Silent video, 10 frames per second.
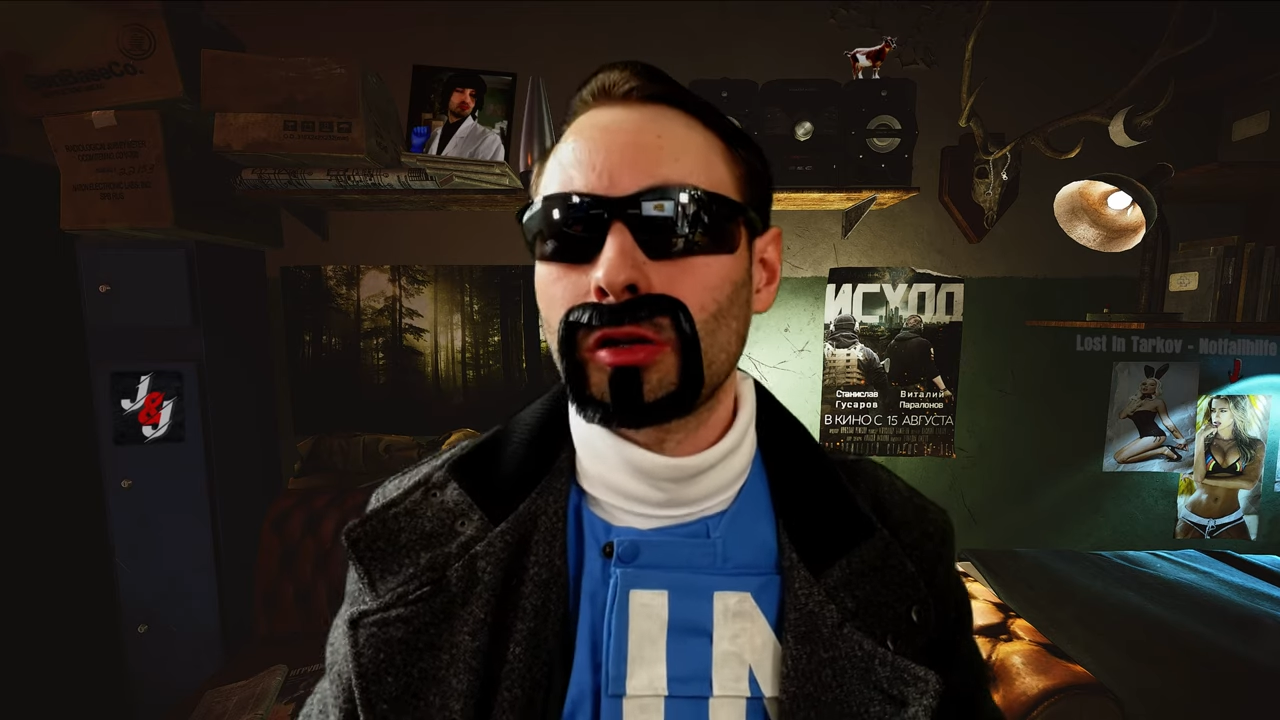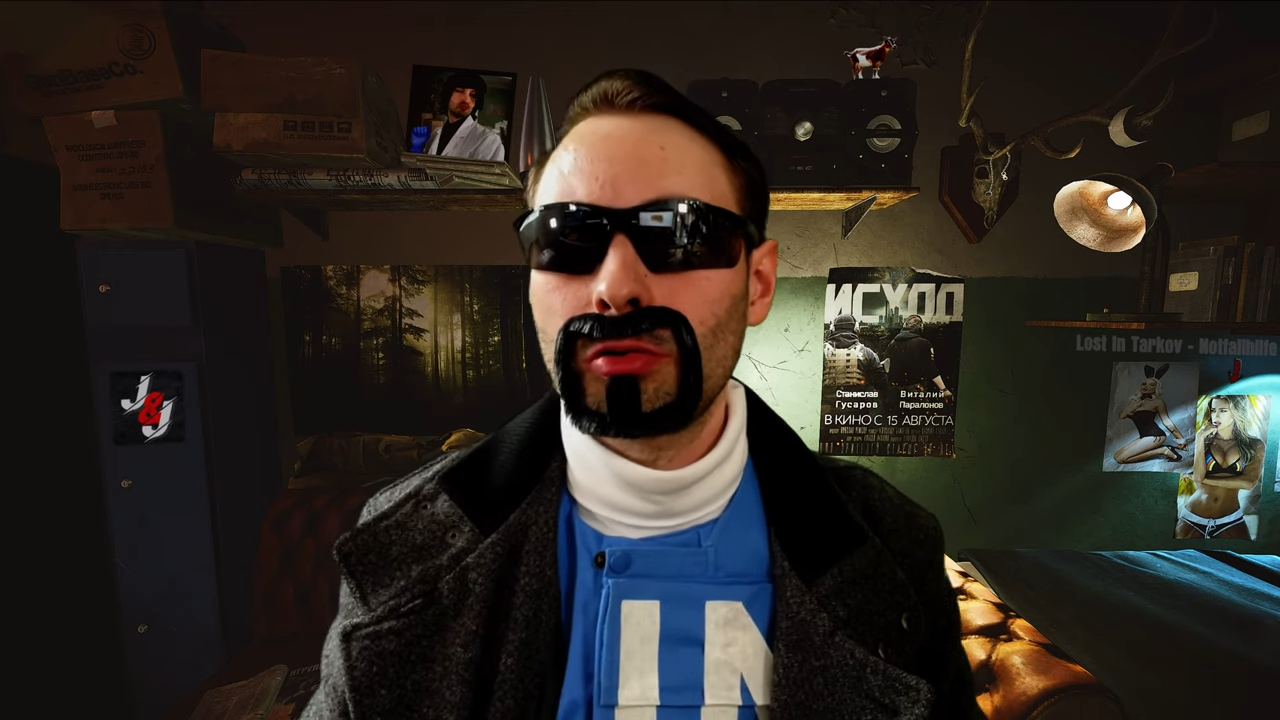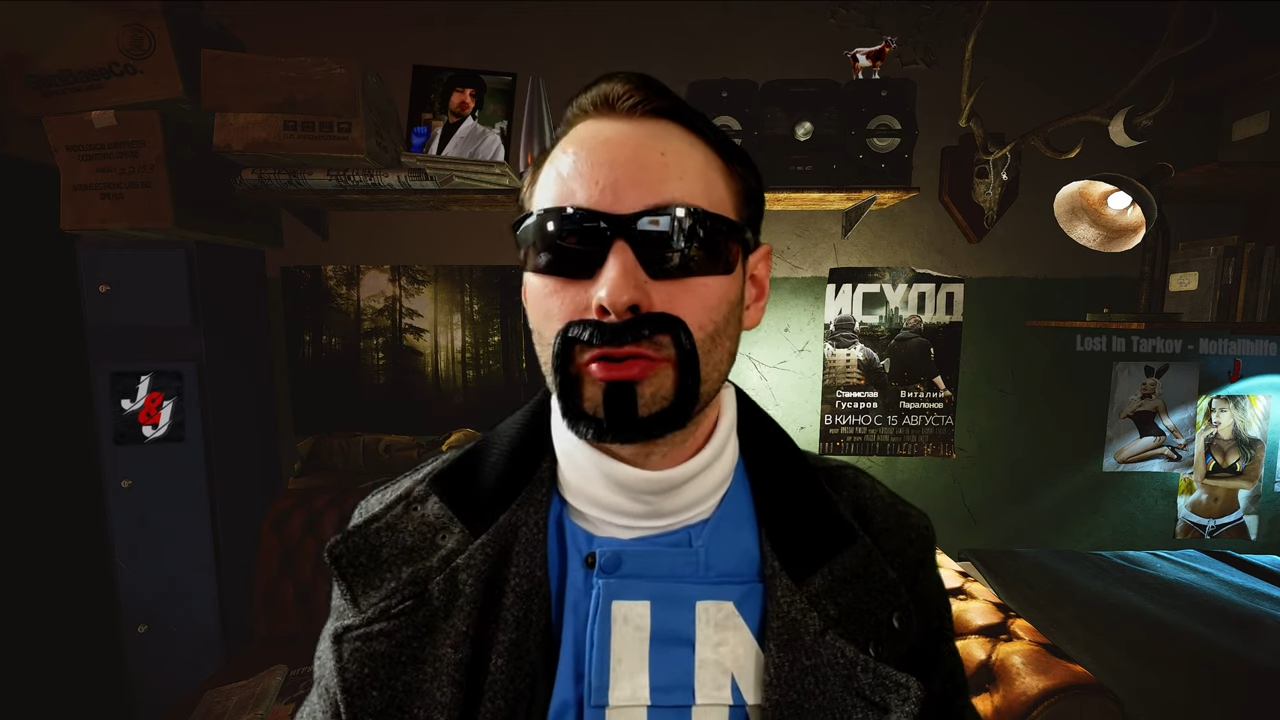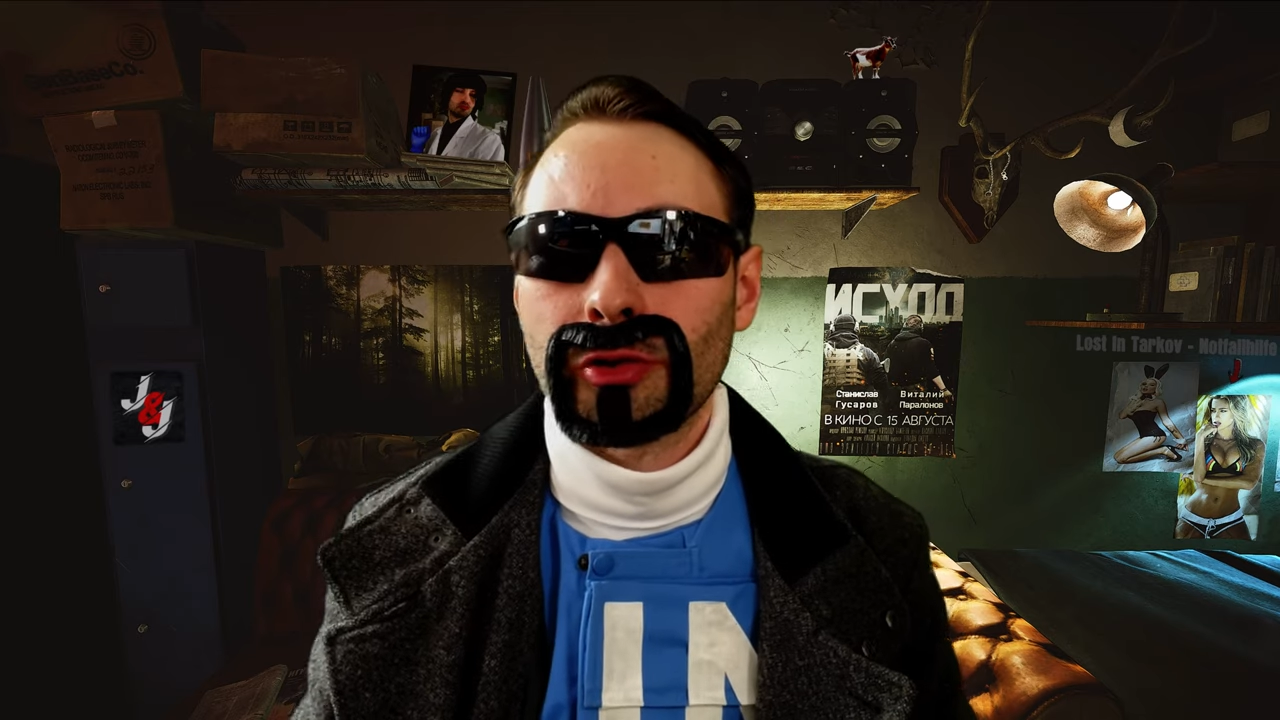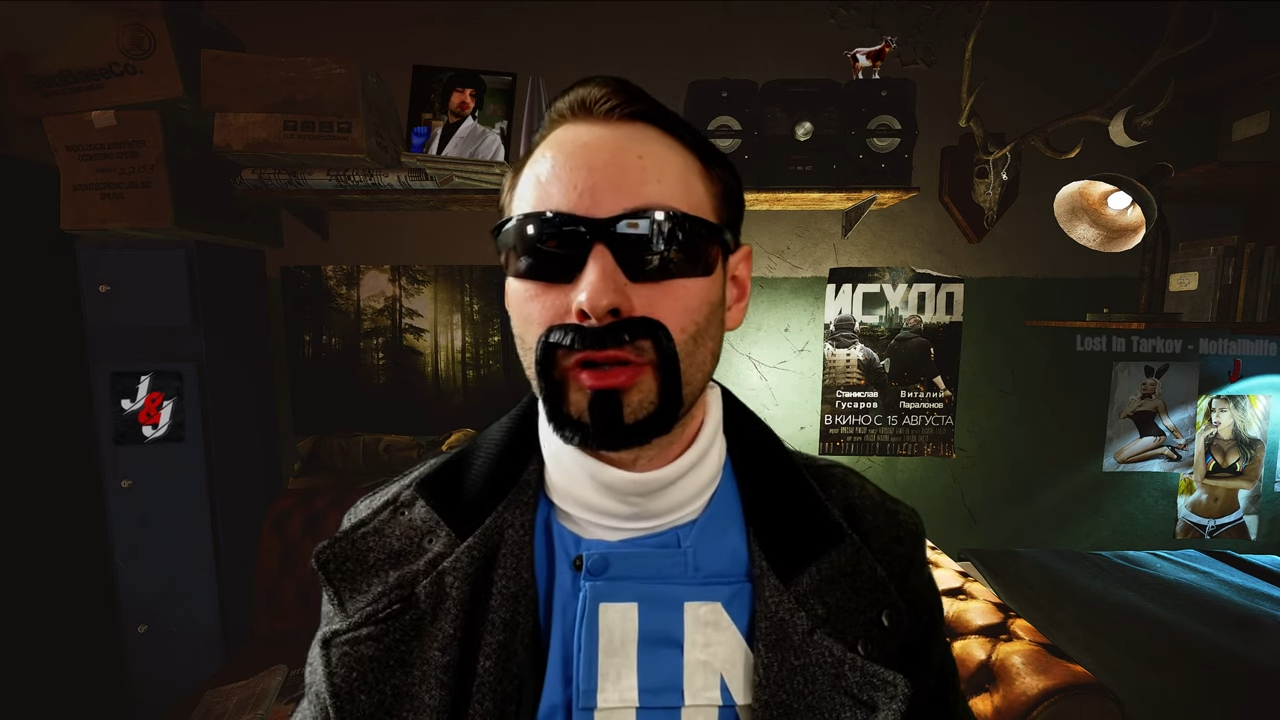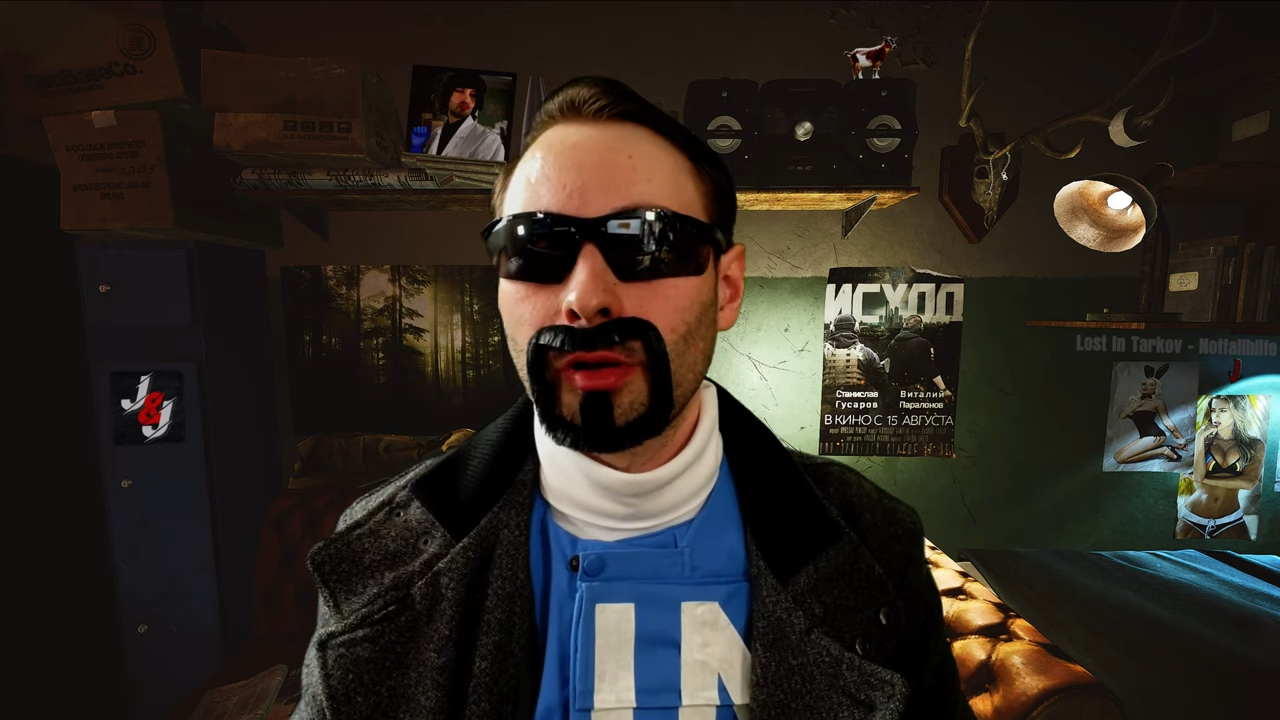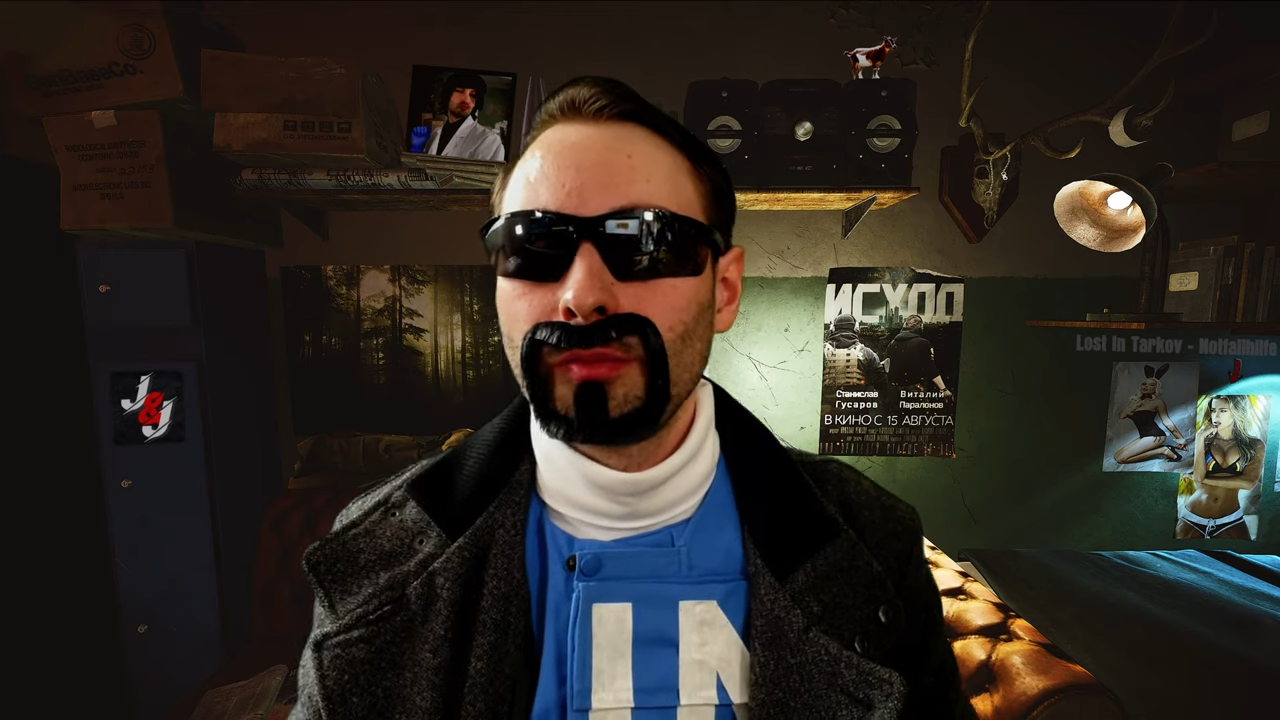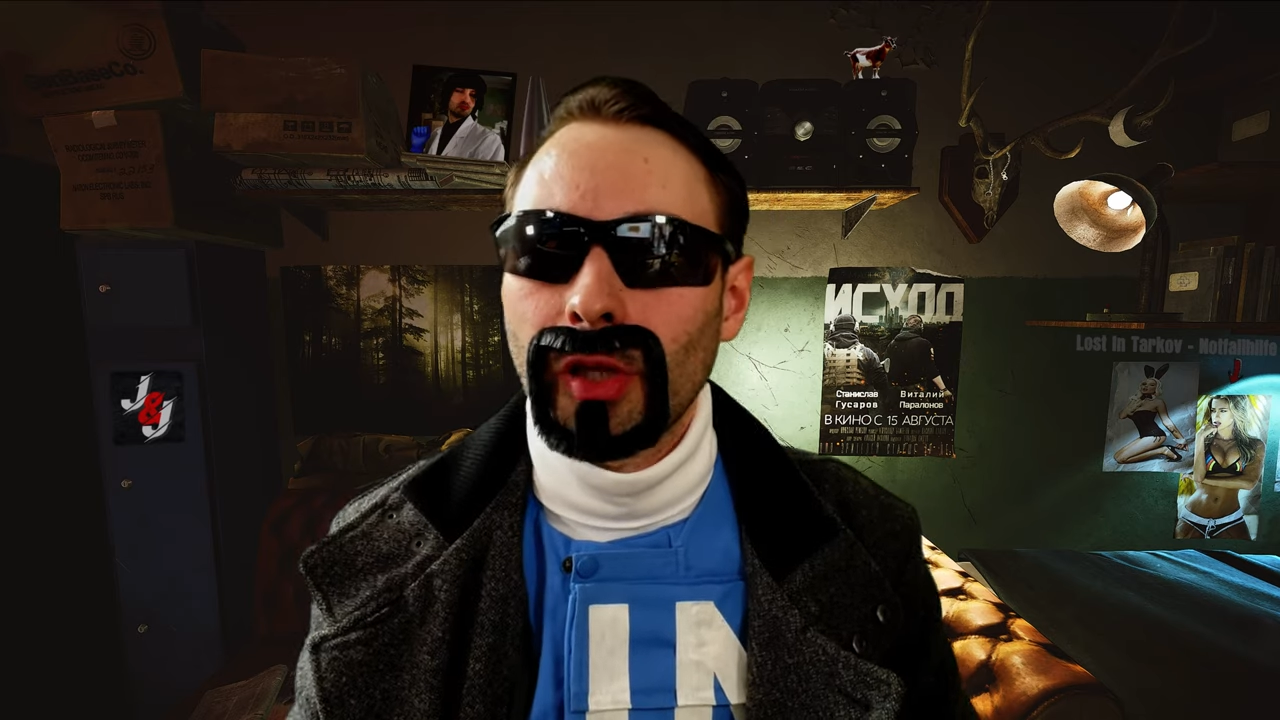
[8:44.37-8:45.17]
Kurs steht.